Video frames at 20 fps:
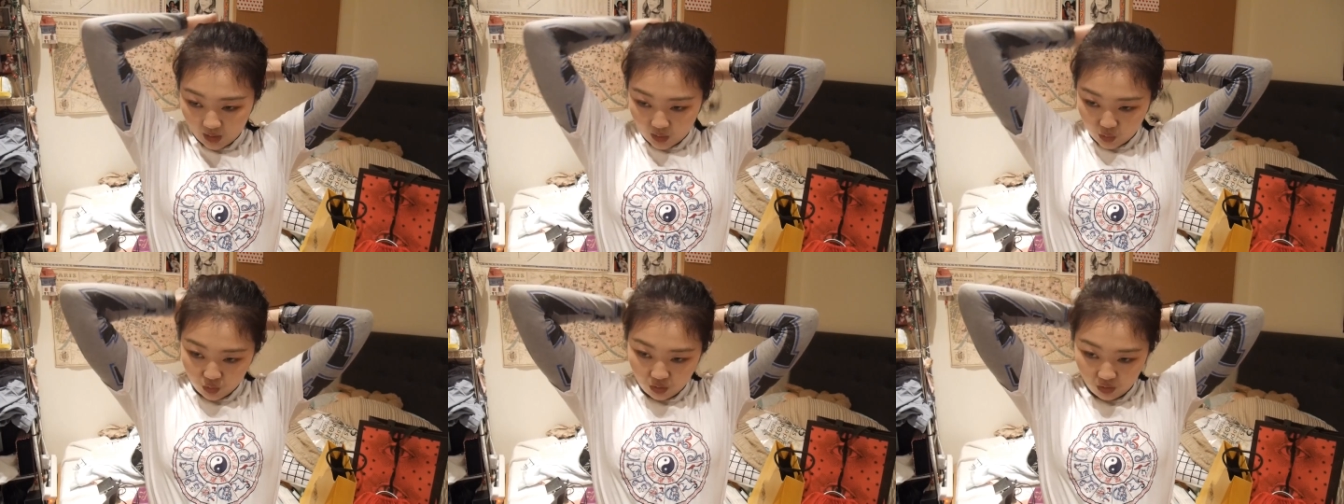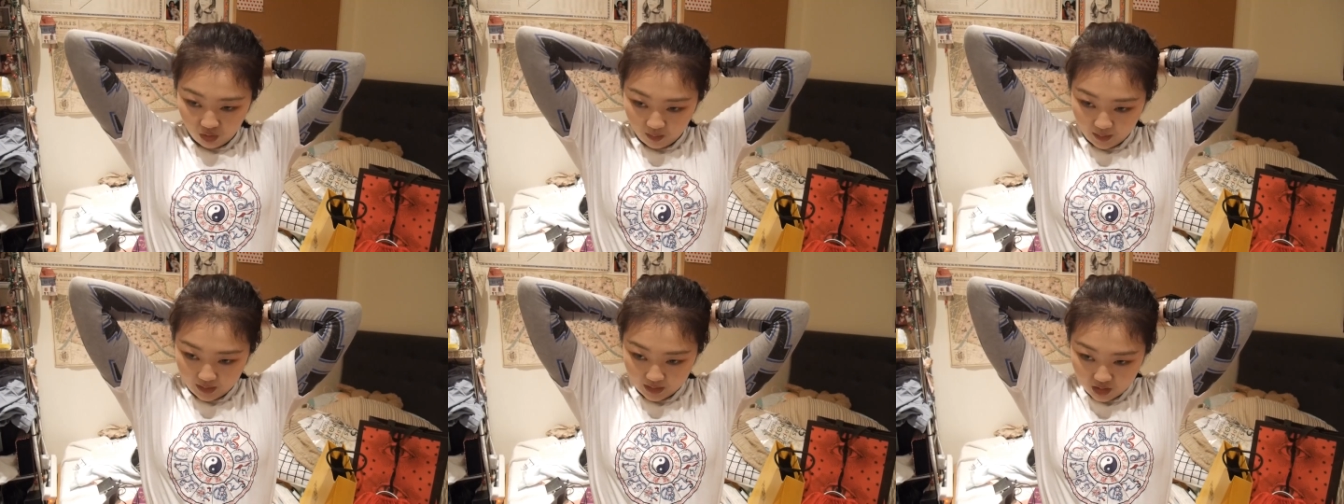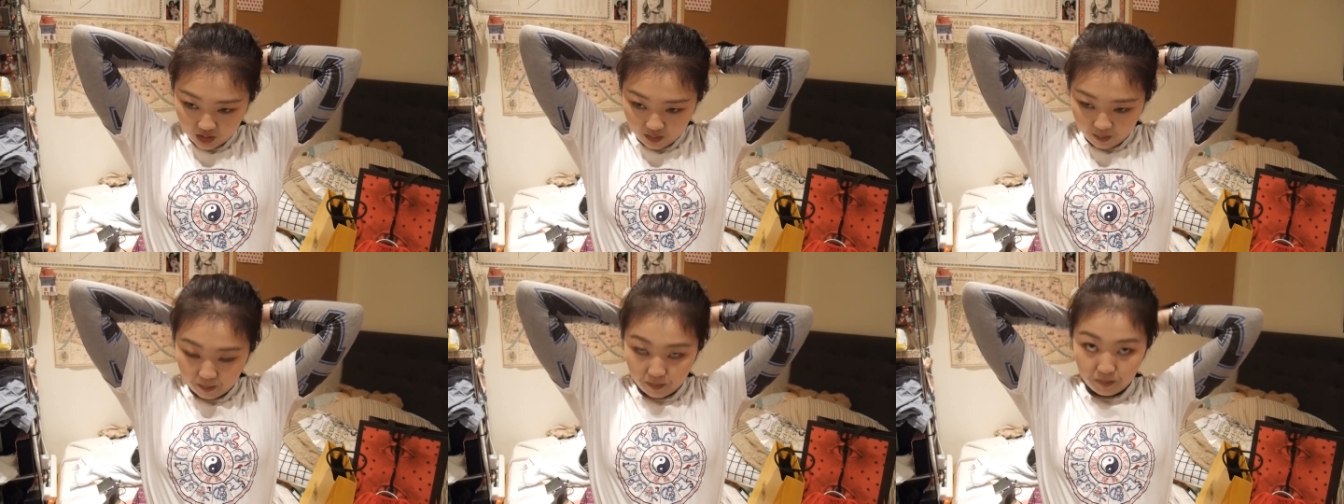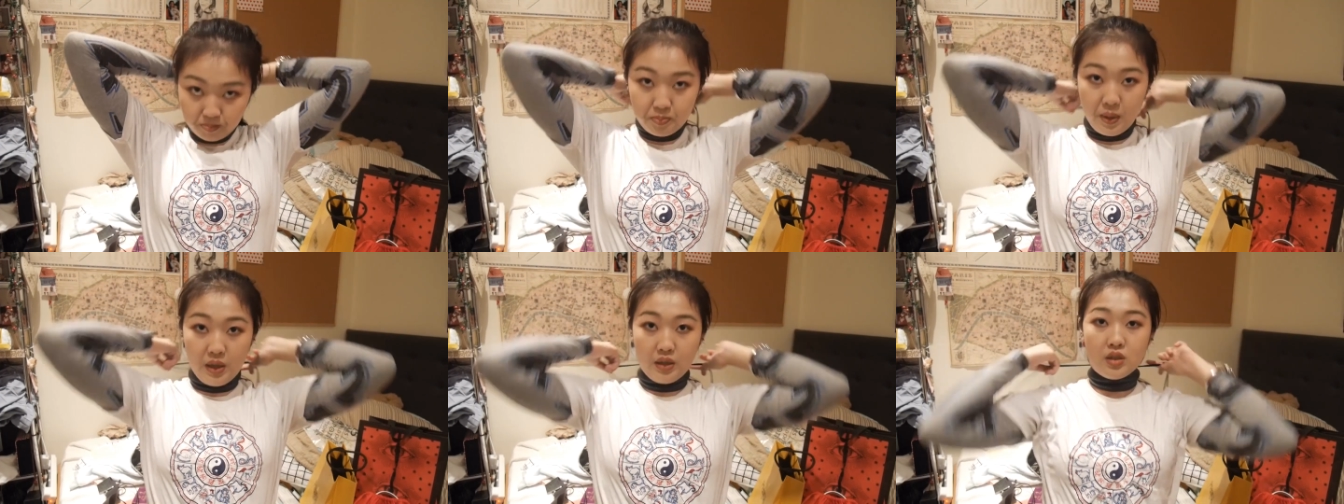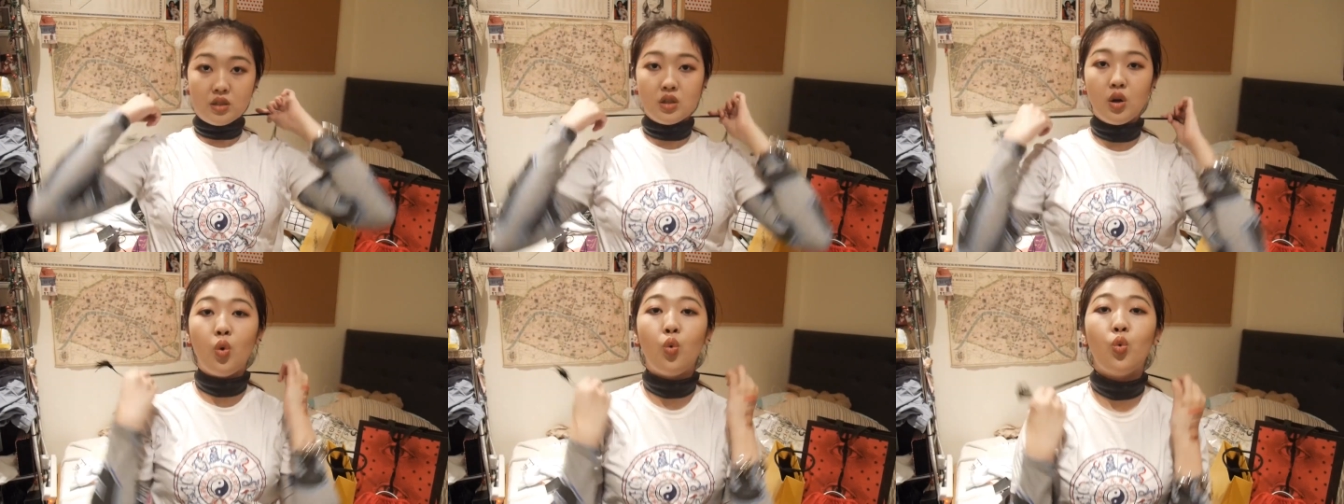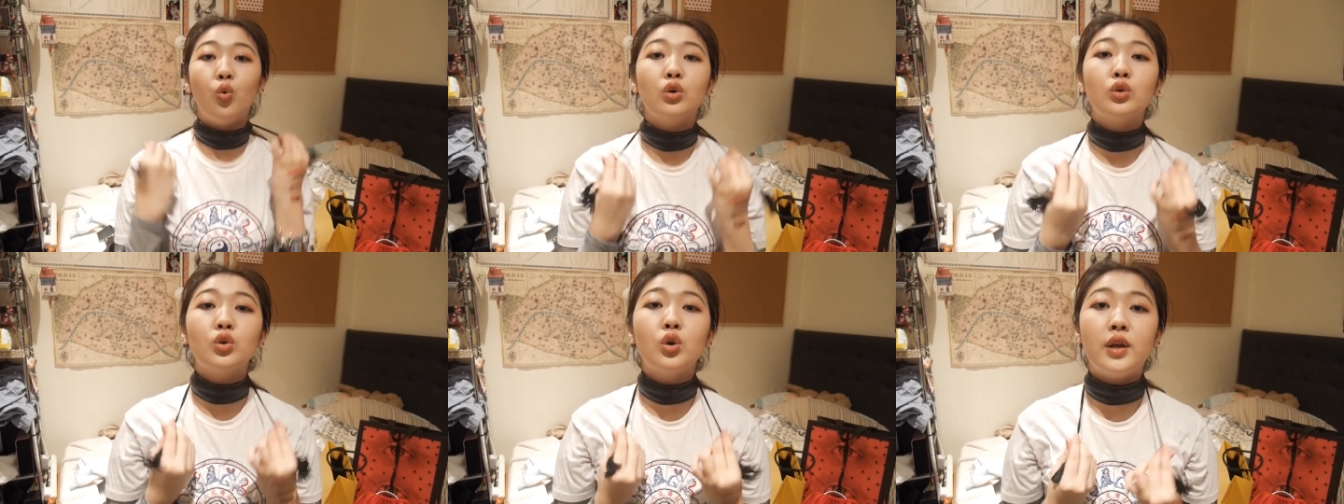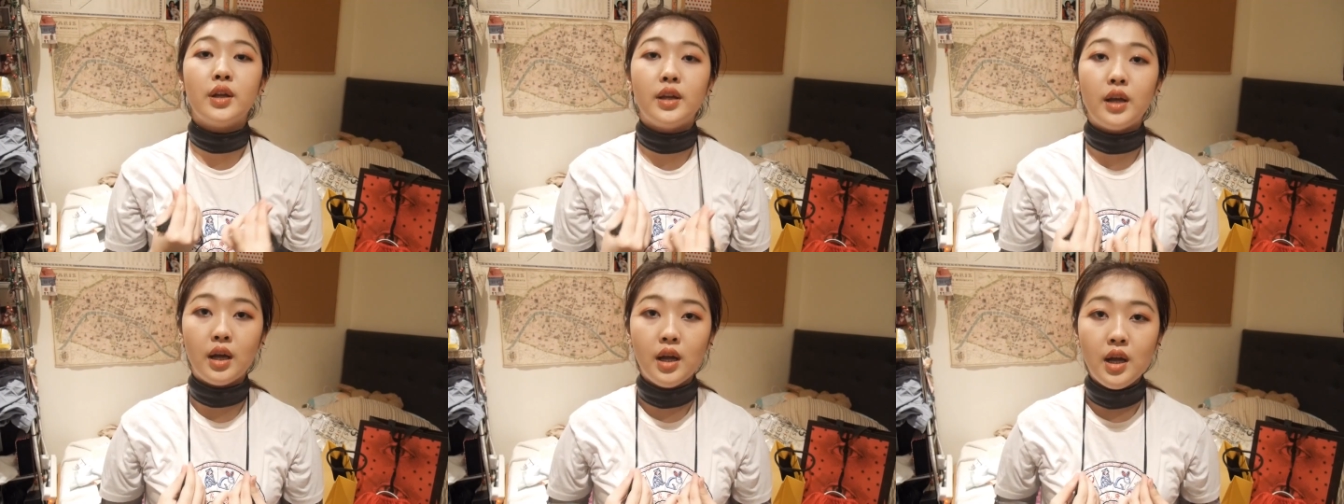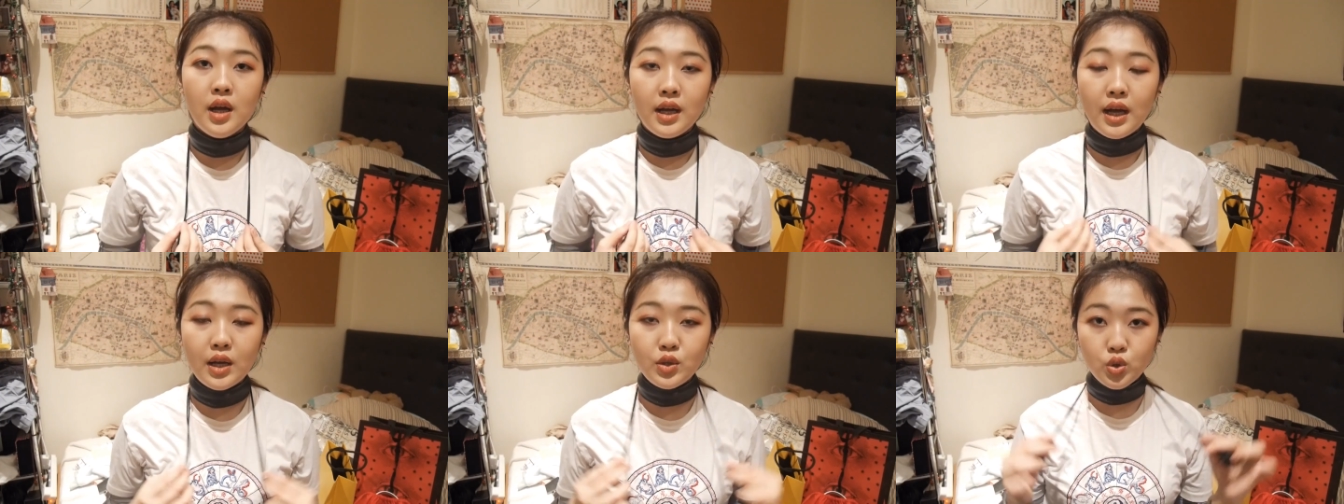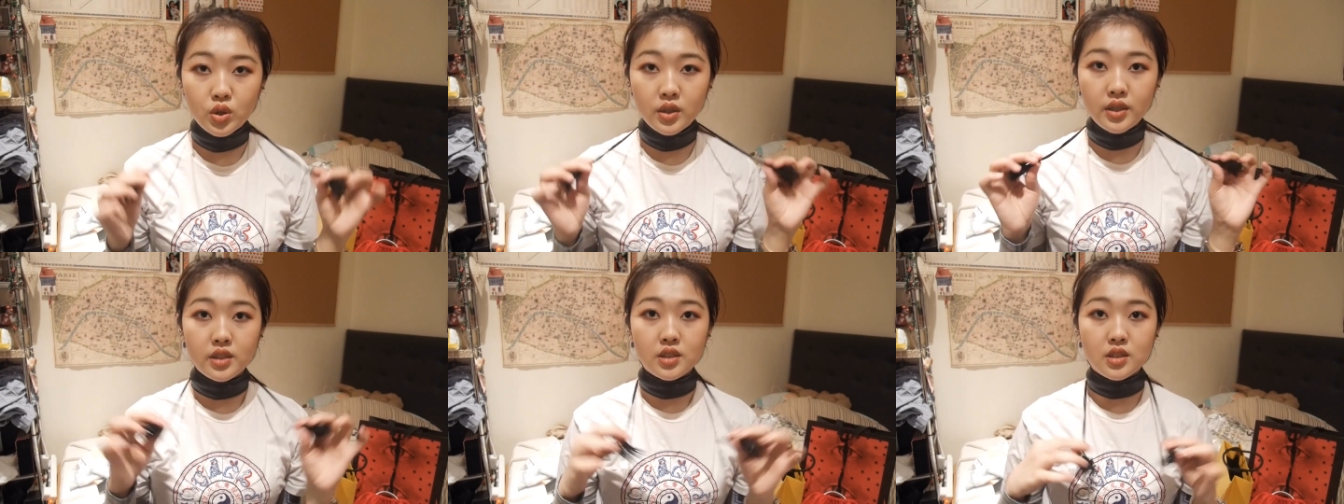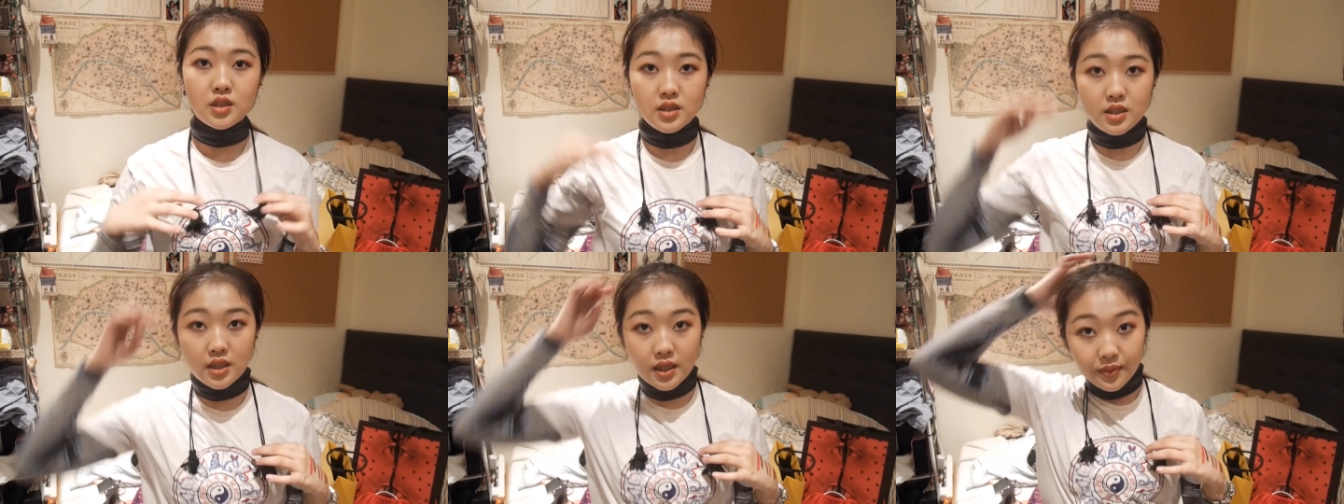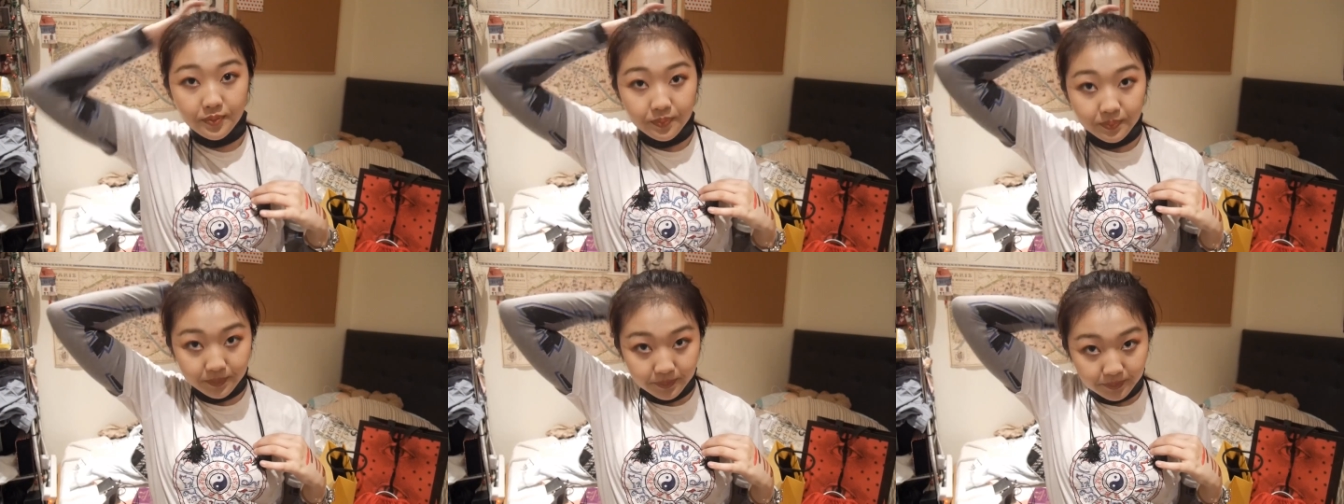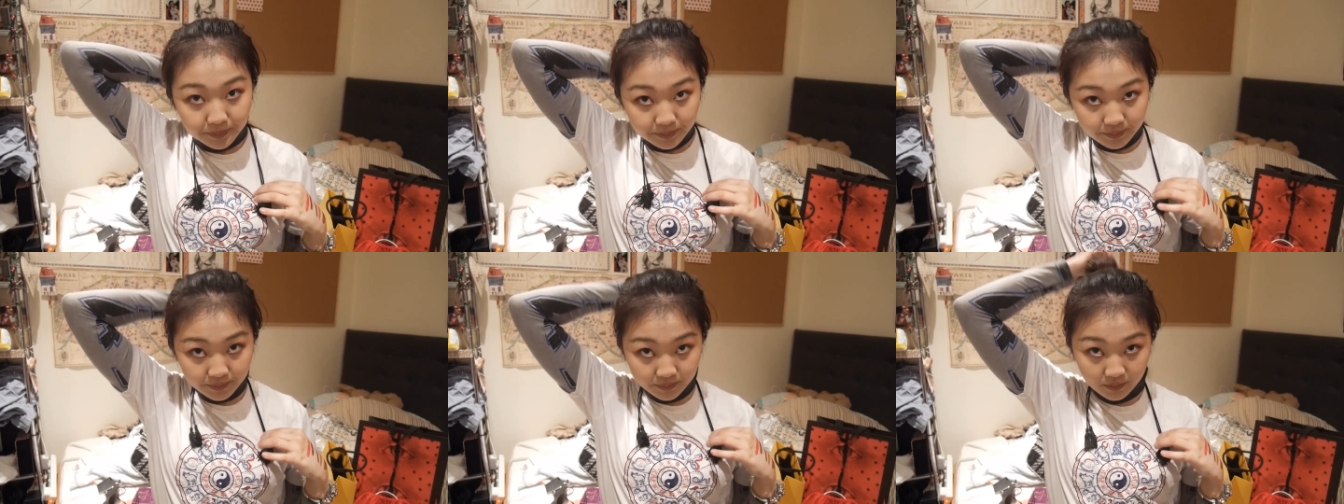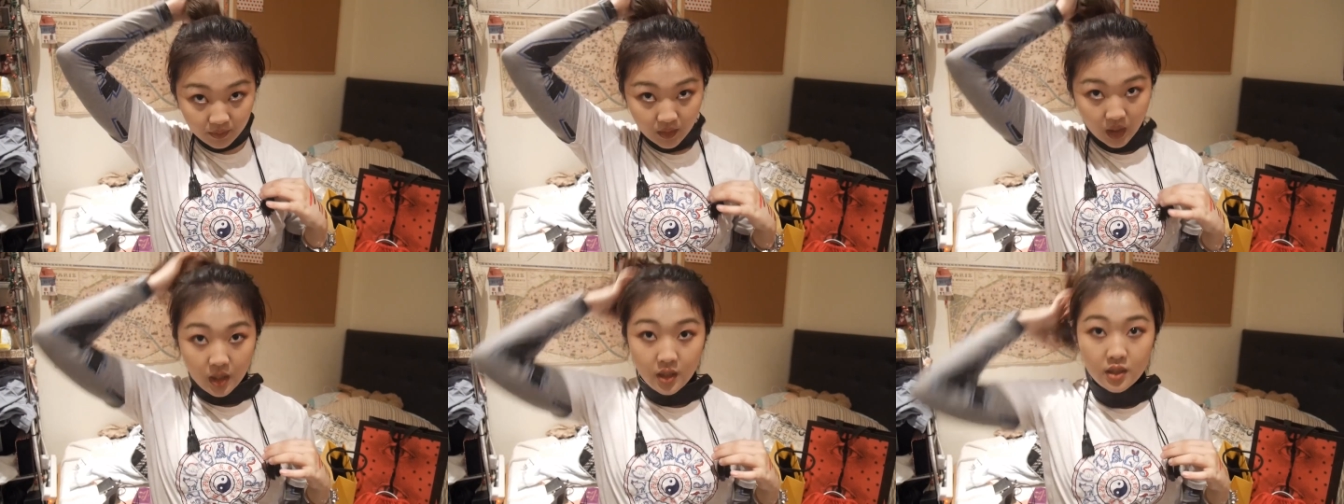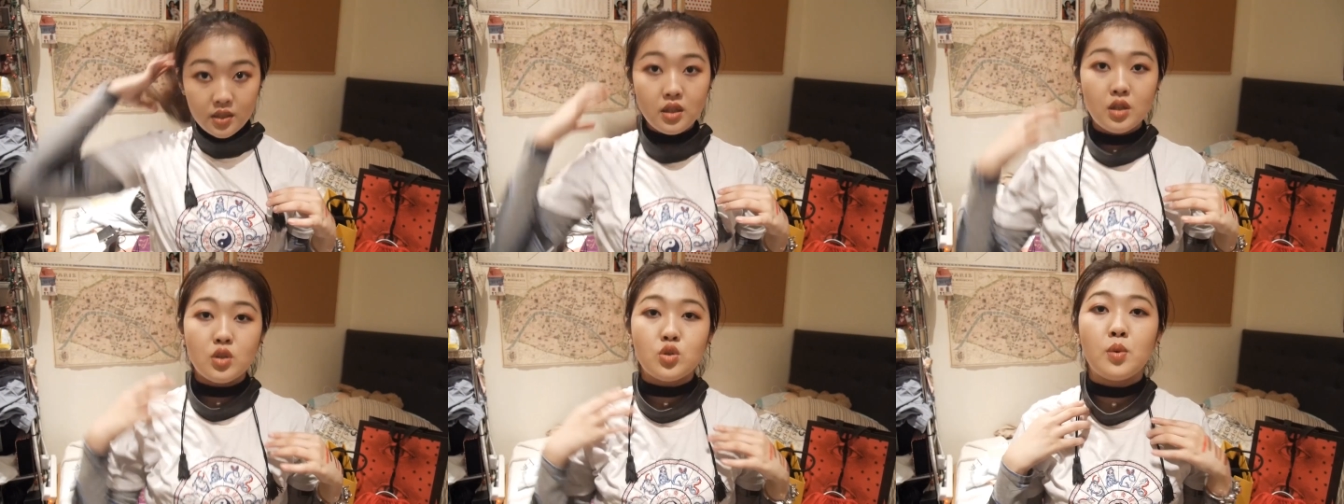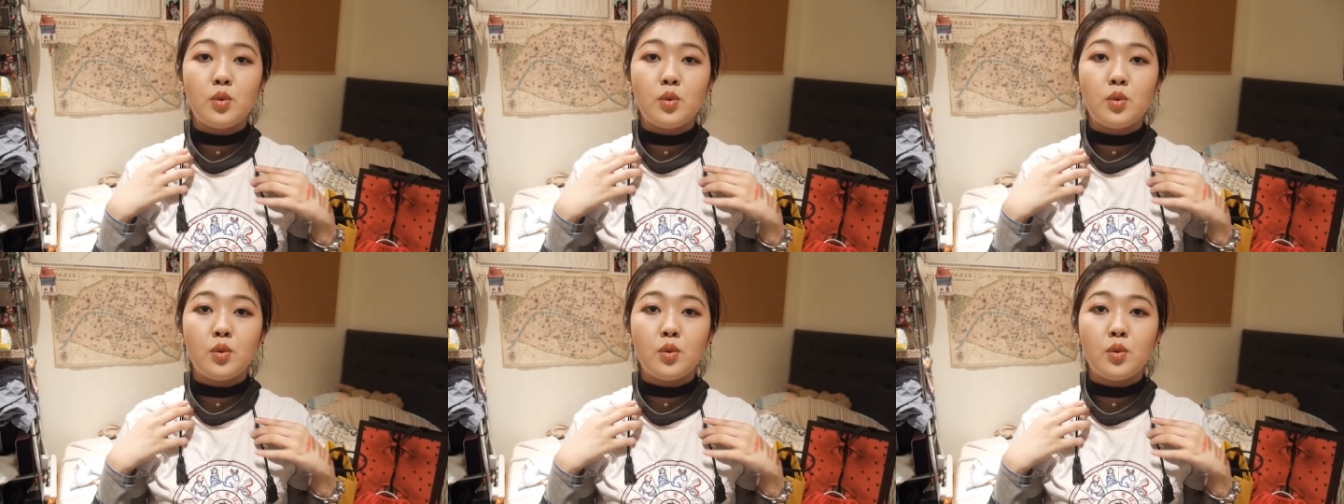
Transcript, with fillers: 感觉好像把自己绑的像火腿一样。它就可以直接这